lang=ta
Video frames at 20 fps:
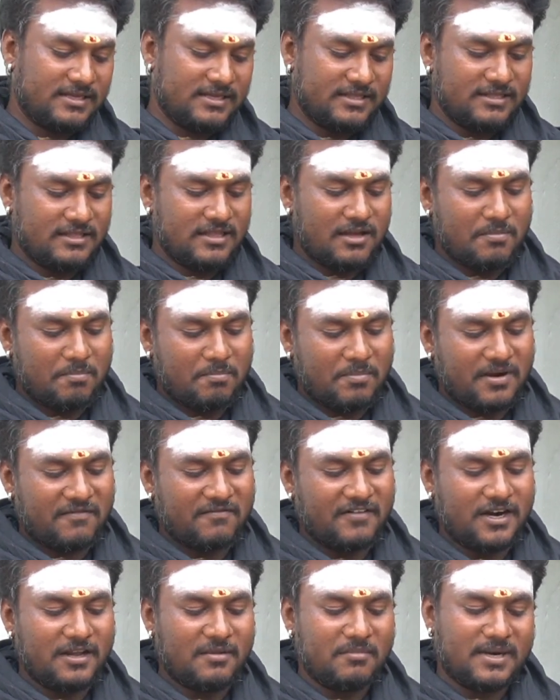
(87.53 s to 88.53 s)
இதுதான்
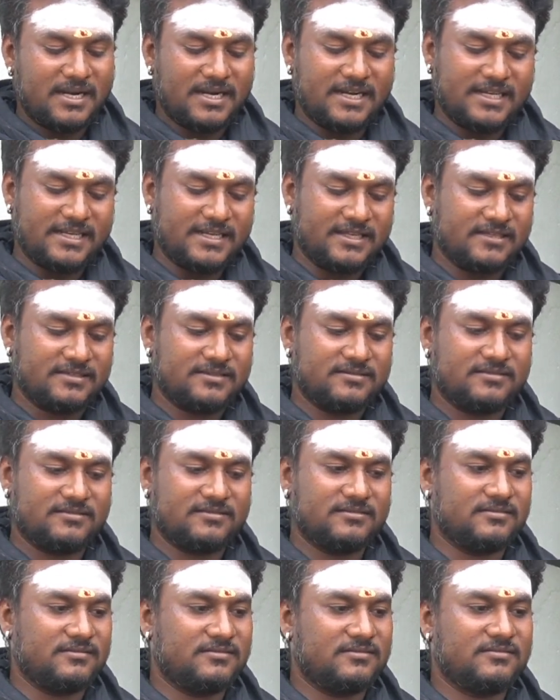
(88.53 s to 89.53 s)
பவளமல்லி
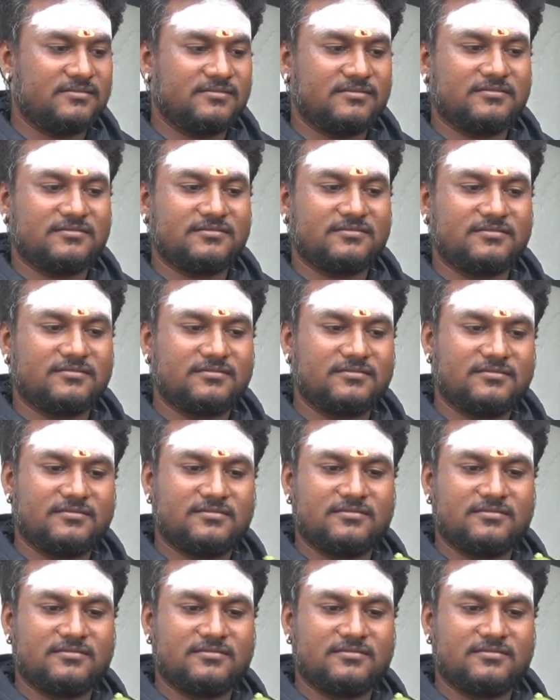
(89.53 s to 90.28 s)
மல்லி